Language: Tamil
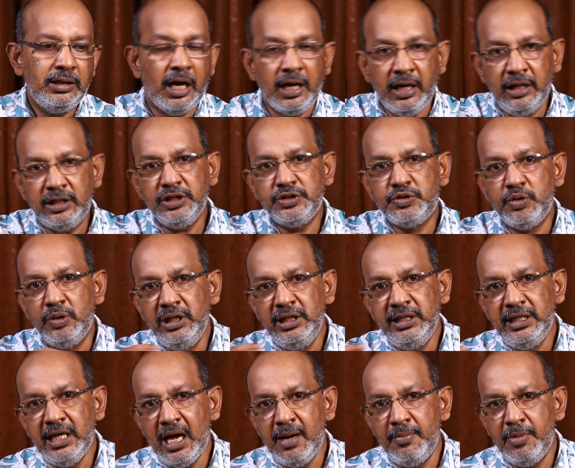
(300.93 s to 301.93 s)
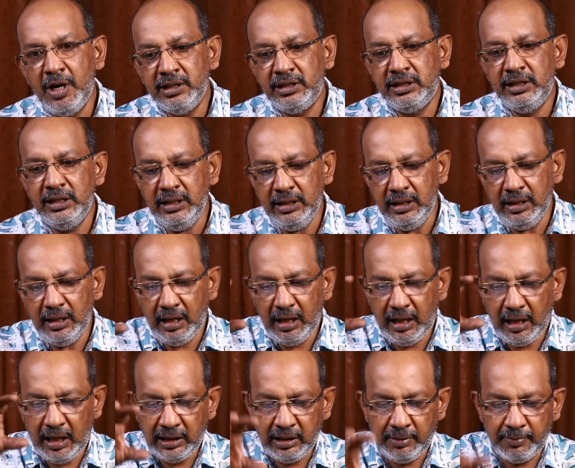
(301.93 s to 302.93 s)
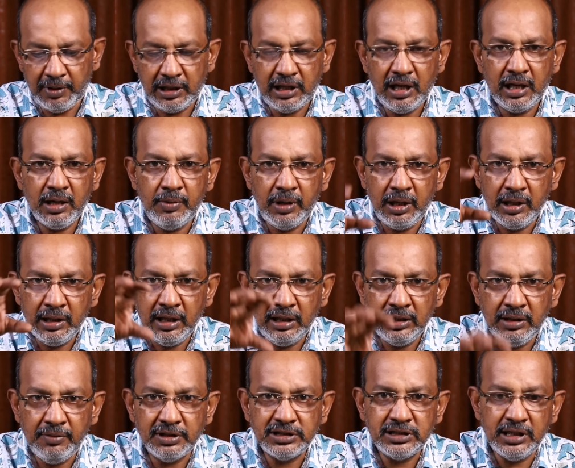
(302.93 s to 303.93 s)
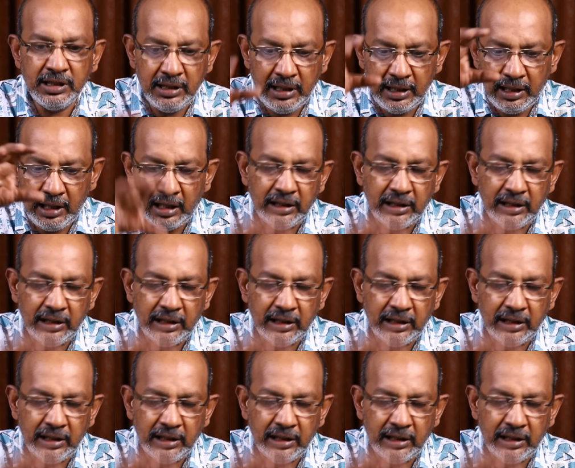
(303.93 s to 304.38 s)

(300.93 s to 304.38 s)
தங்கிட்ட சொல்லி ஏமாற்றி அந்த வட்டார வழக்கு அந்த வசனங்கள்